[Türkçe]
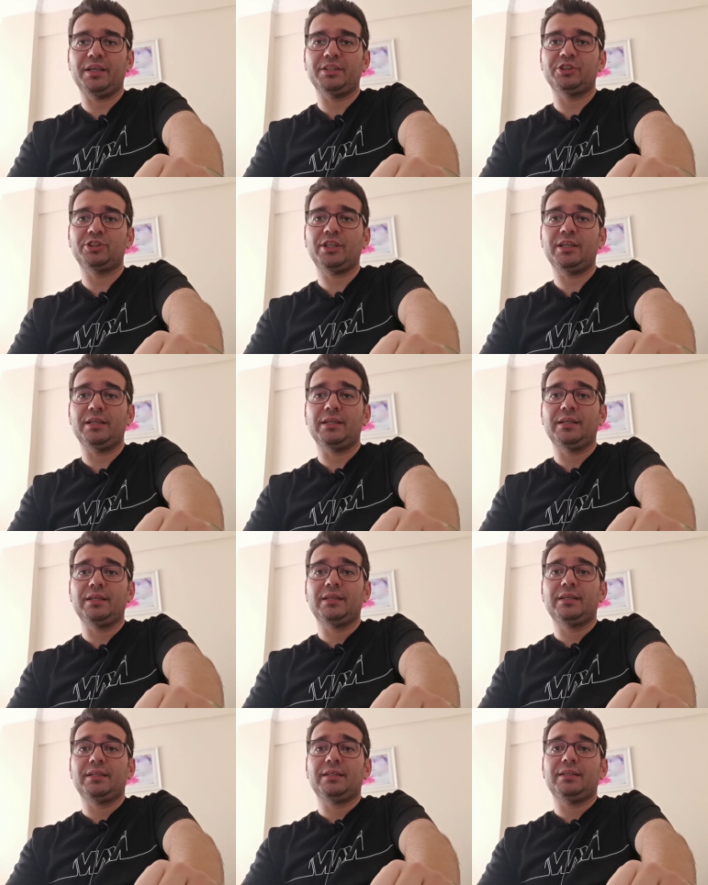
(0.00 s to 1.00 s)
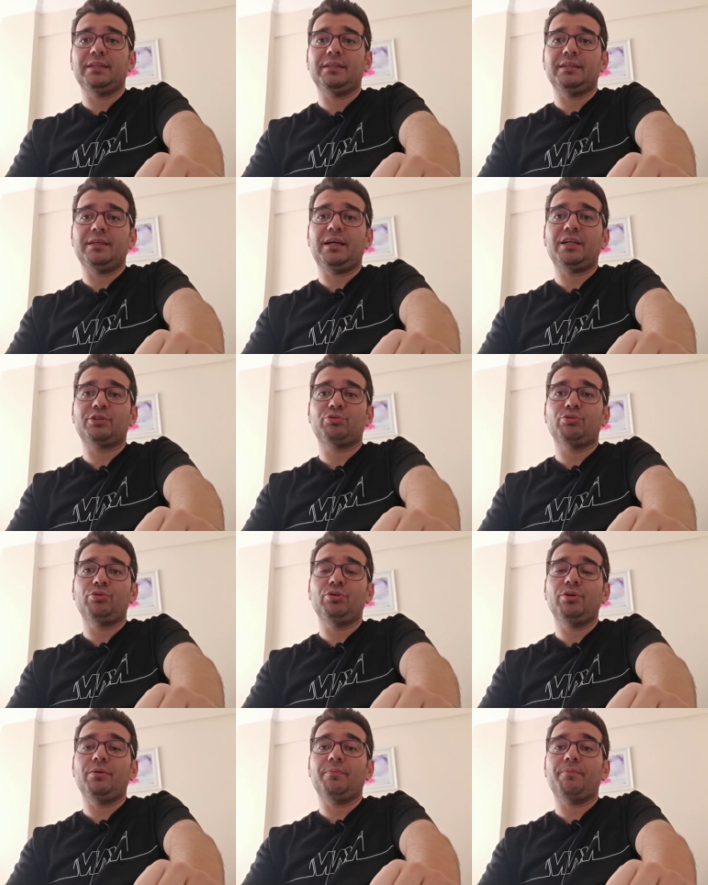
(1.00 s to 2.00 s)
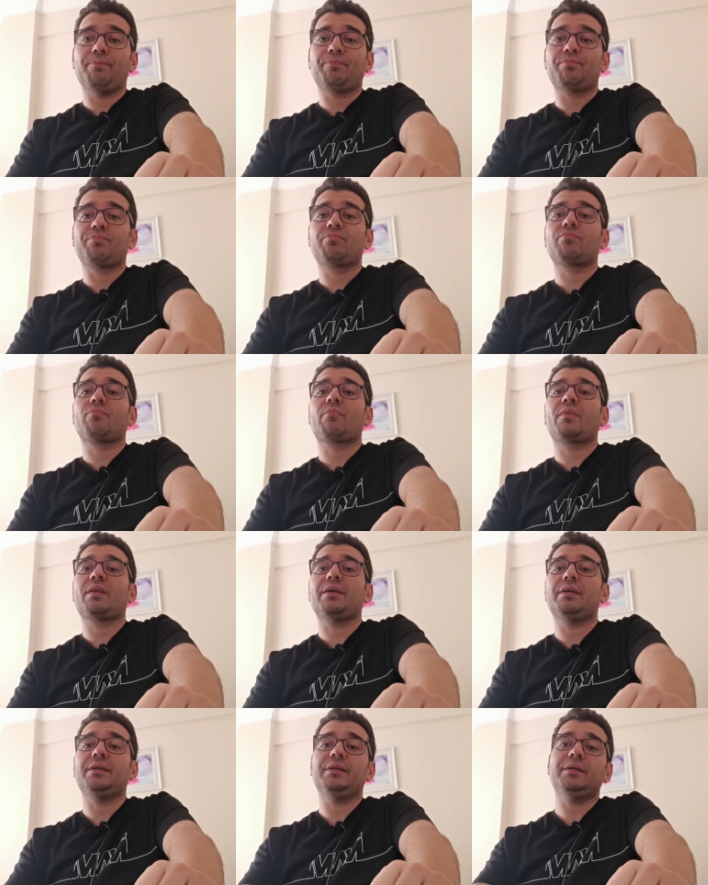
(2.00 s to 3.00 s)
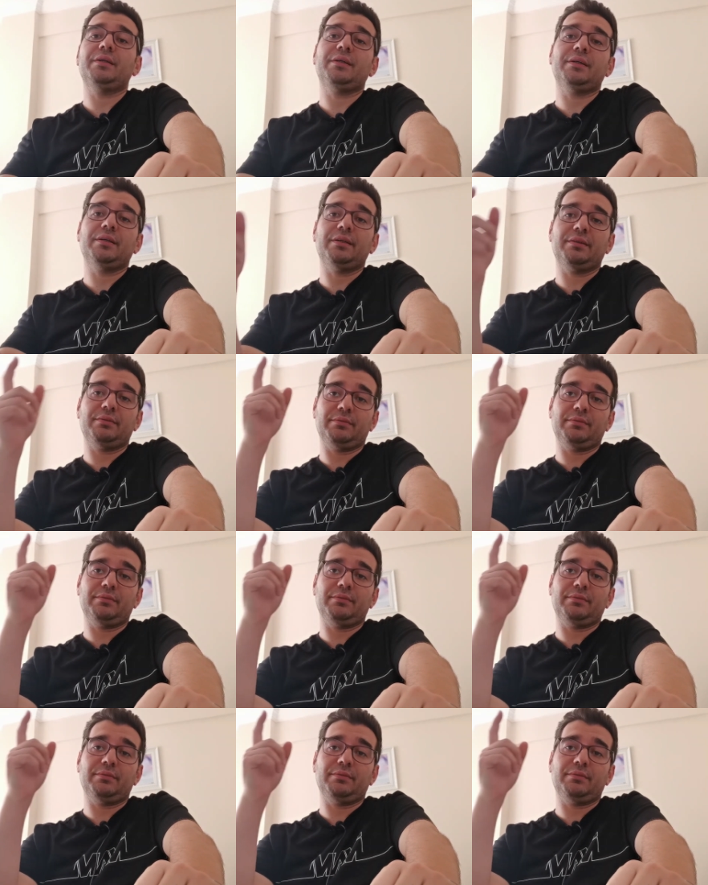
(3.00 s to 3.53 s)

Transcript: Ayrıca e, her türlü e,